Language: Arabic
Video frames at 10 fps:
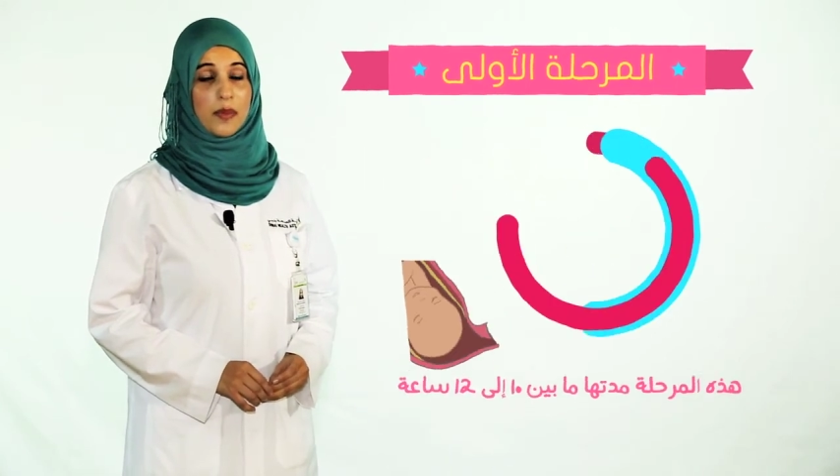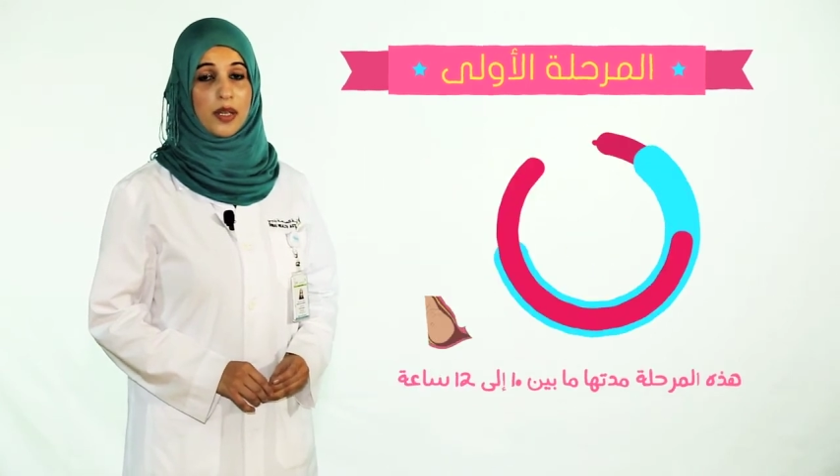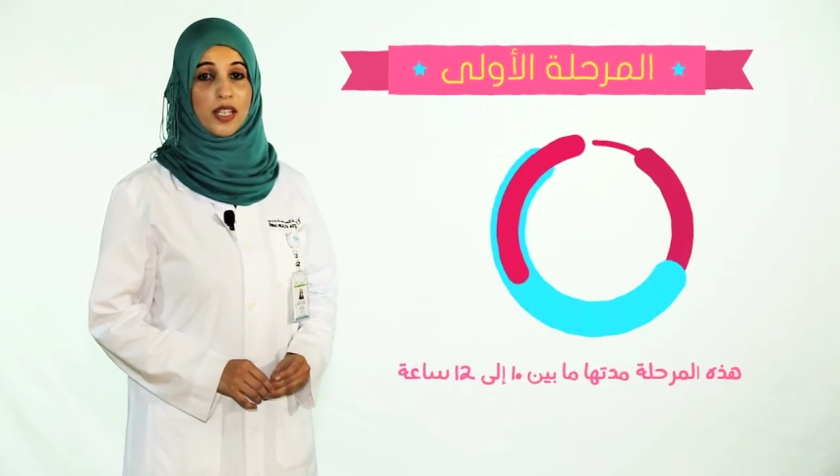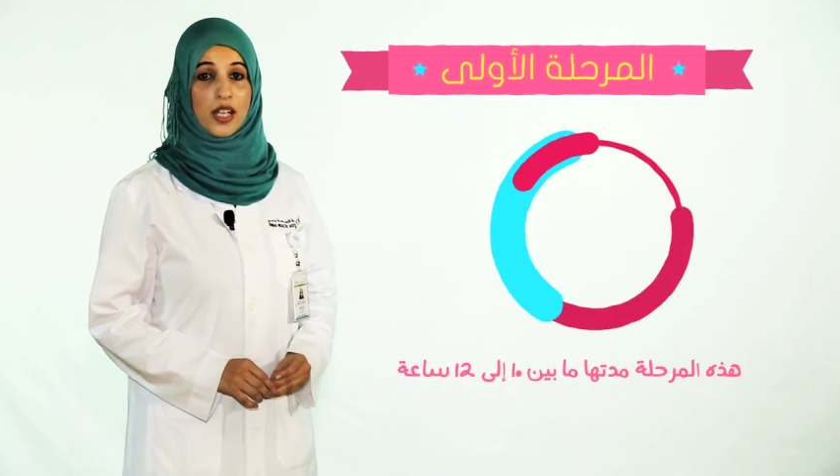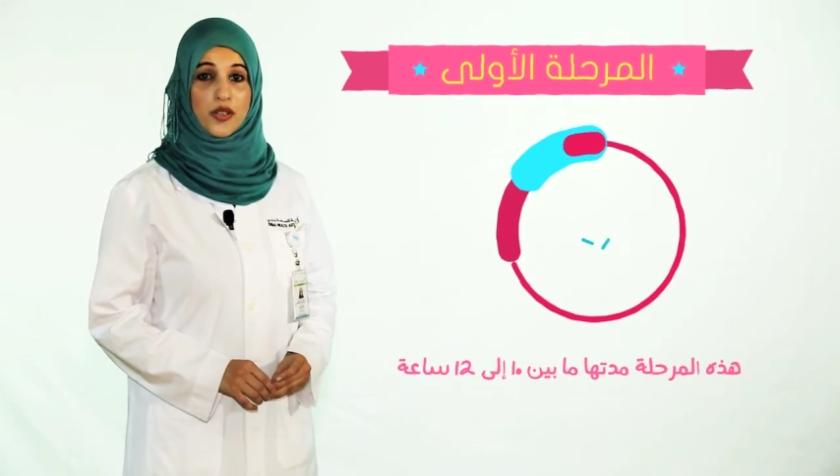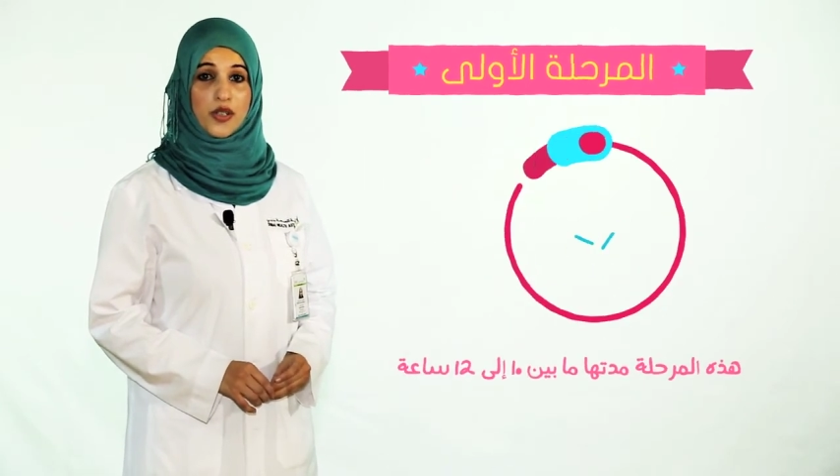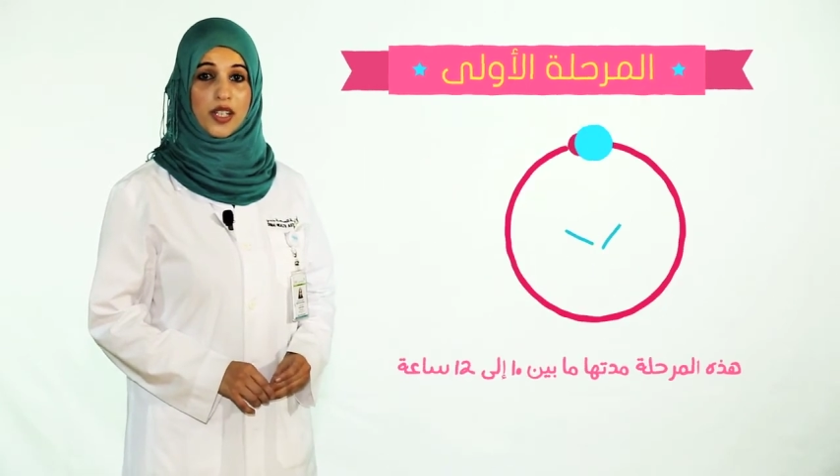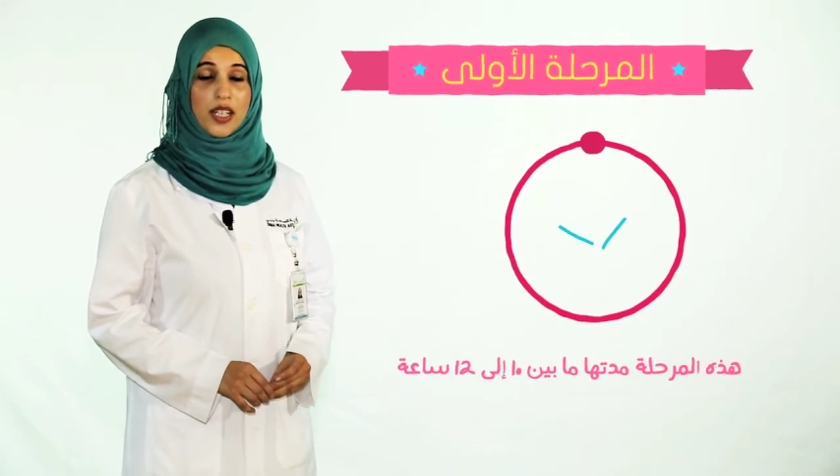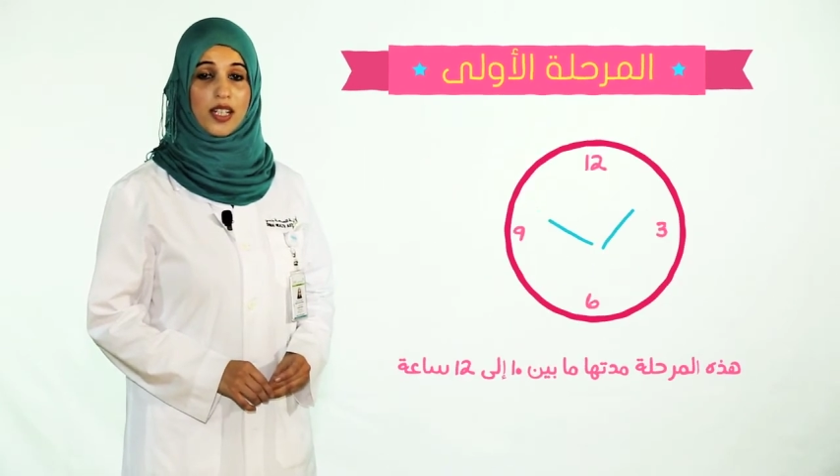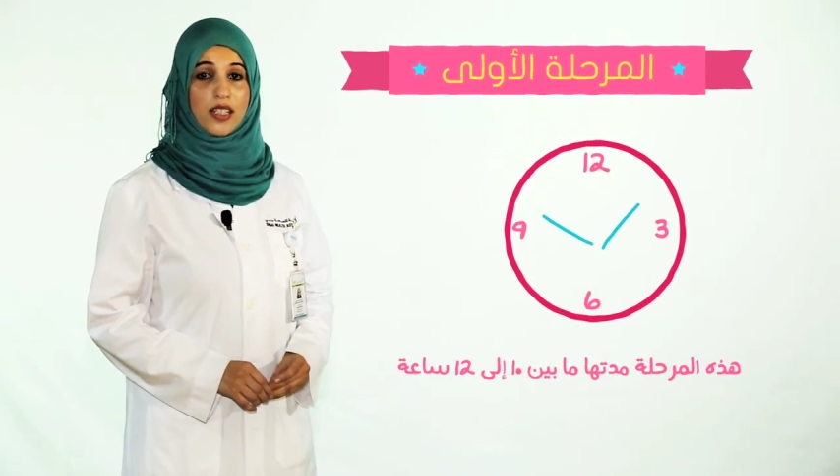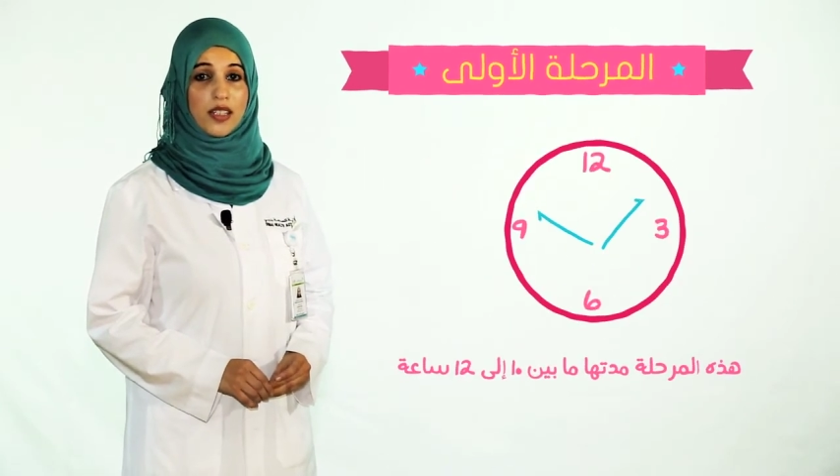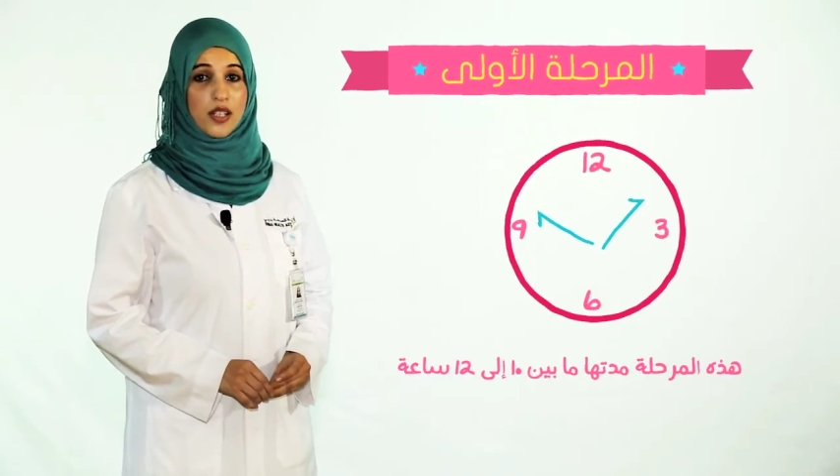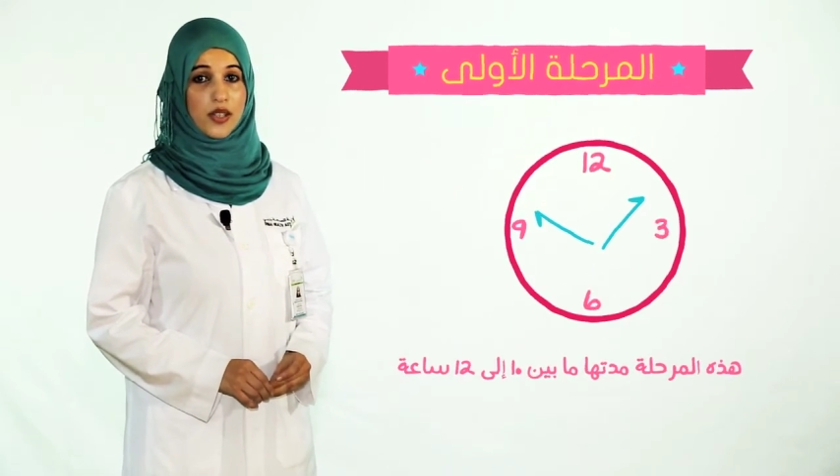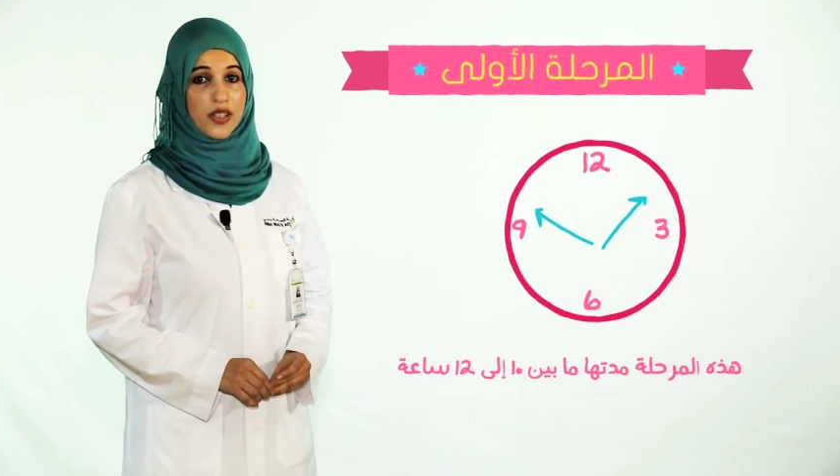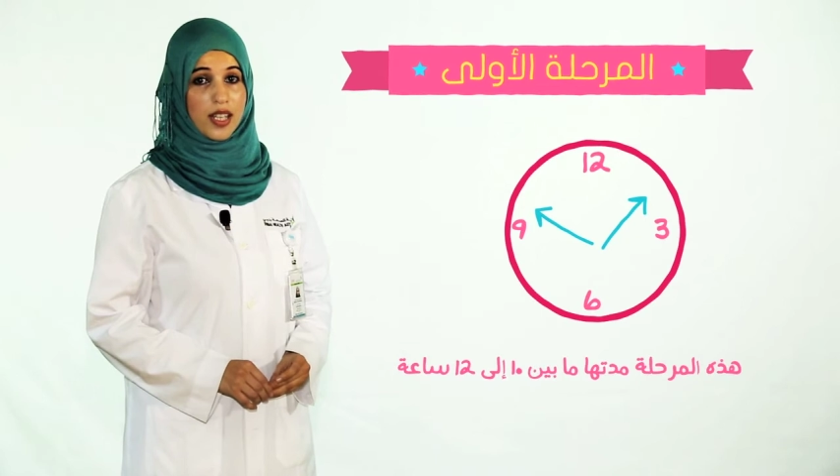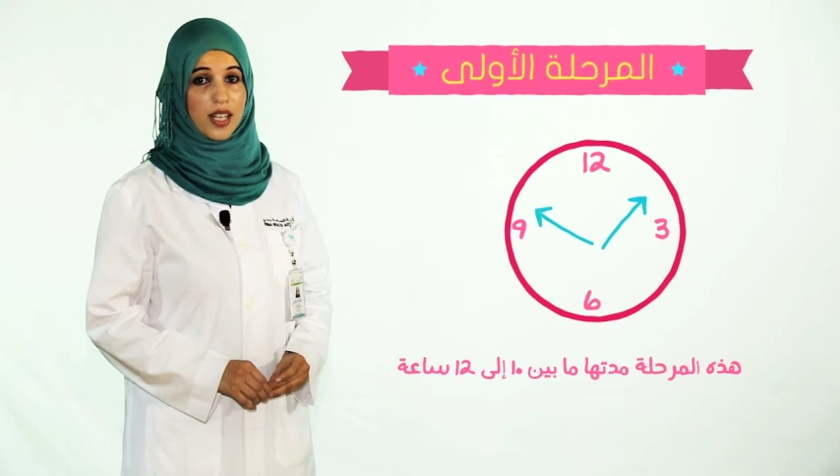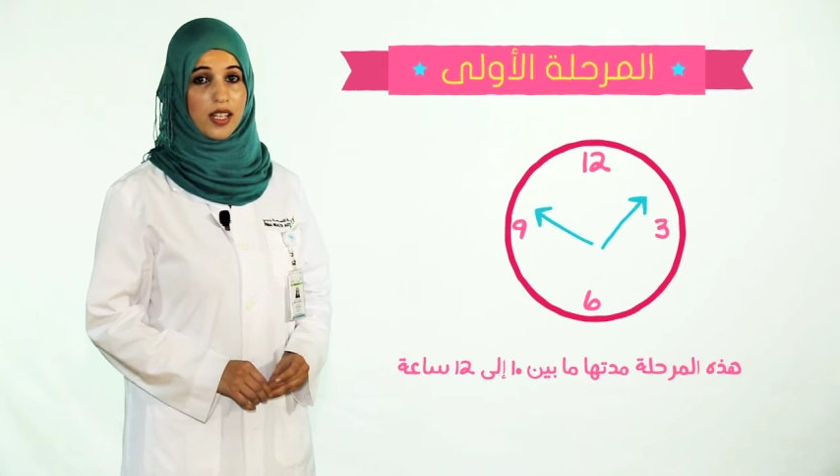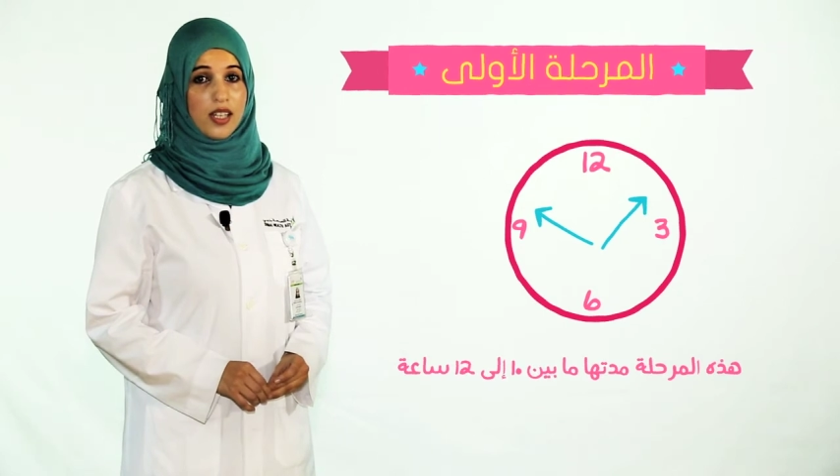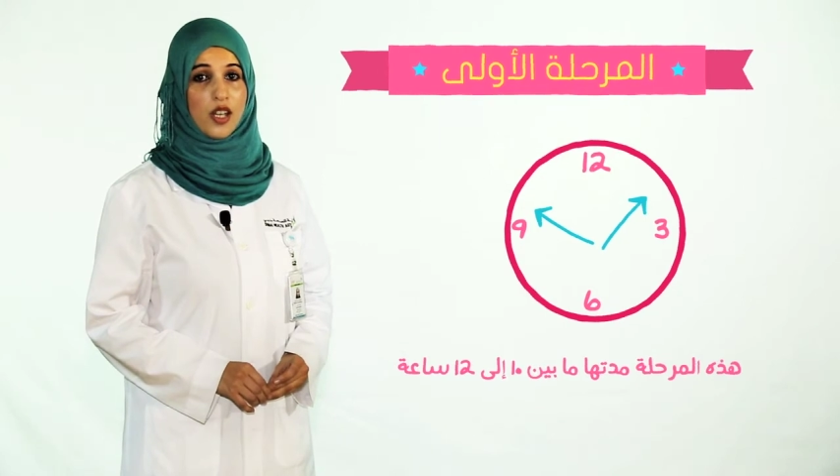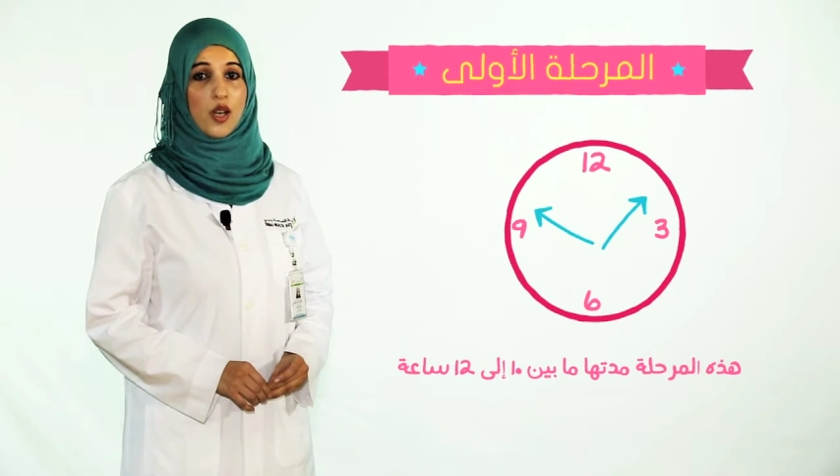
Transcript: بين 10 إلى 12 ساعة